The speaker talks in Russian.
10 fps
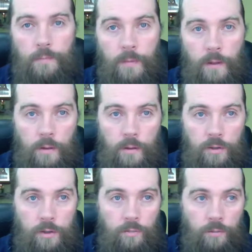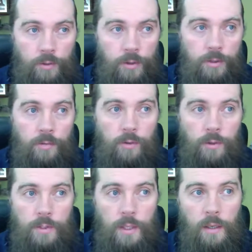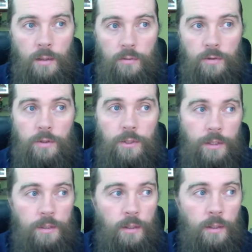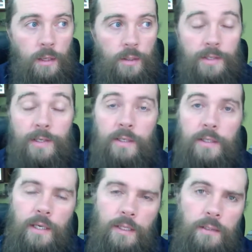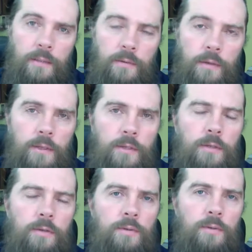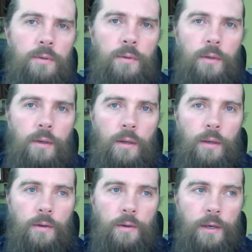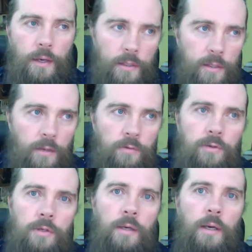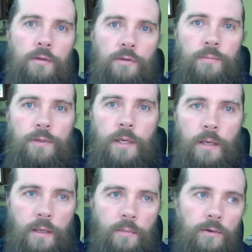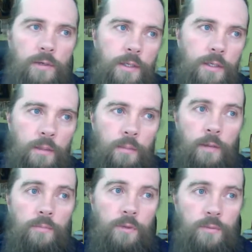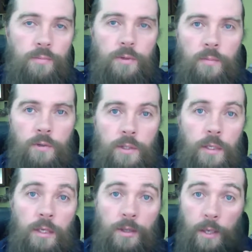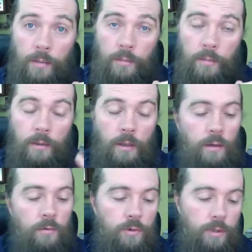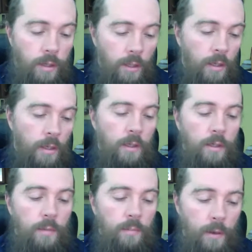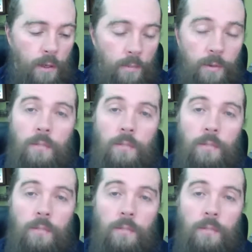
а, живут до 90 лет, очень часто тяготятся своей жизнью. И хотят уже, чтобы поскорее Боженька забрал. Почему? Потому что там уже и папа, и